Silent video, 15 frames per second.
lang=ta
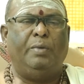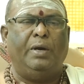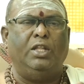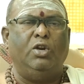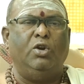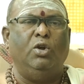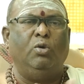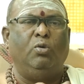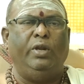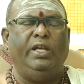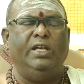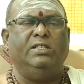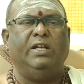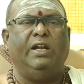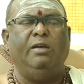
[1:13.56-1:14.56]

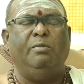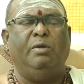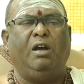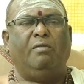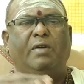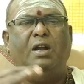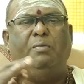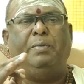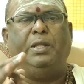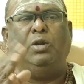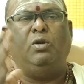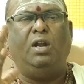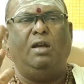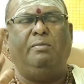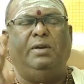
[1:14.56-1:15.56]
பதினொன்றுக்குடிய சனி பகவான்
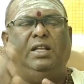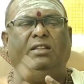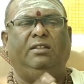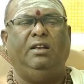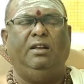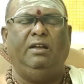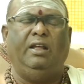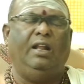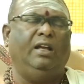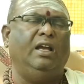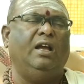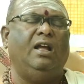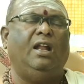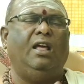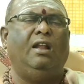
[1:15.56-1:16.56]
பதினொன்றாம் இடத்தில்
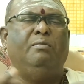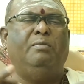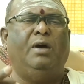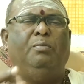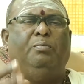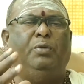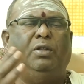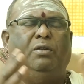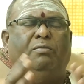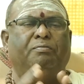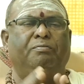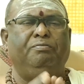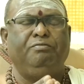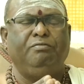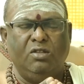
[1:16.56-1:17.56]
கிரகங்கள்லாம் ரொம்ப அற்புதம்
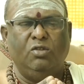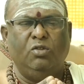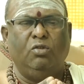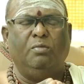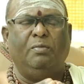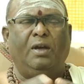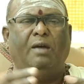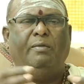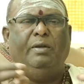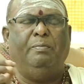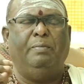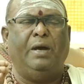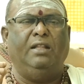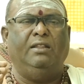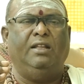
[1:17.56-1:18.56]
சும்மா அப்படி
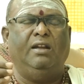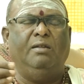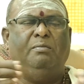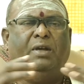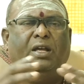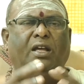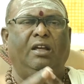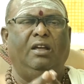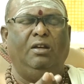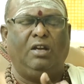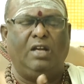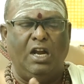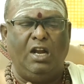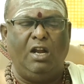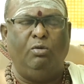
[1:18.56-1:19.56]
பார்த்தா ரொம்ப
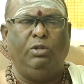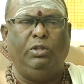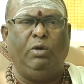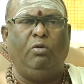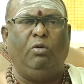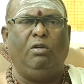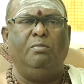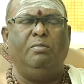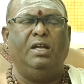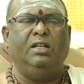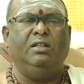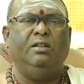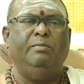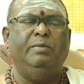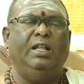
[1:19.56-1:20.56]
கண்ணில் ஒத்தி கொள்கிற மாதிரி
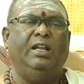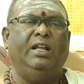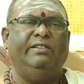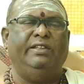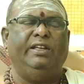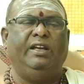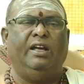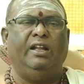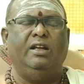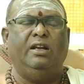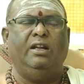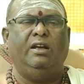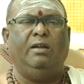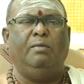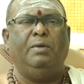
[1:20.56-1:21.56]
இருந்தது
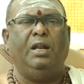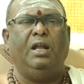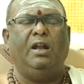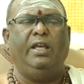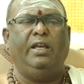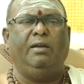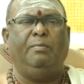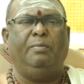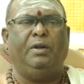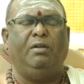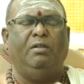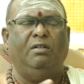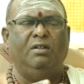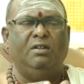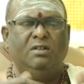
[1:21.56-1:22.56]
ராசிக்காரங்களுக்கு ரொம்ப நாளைக்கு அப்புறம்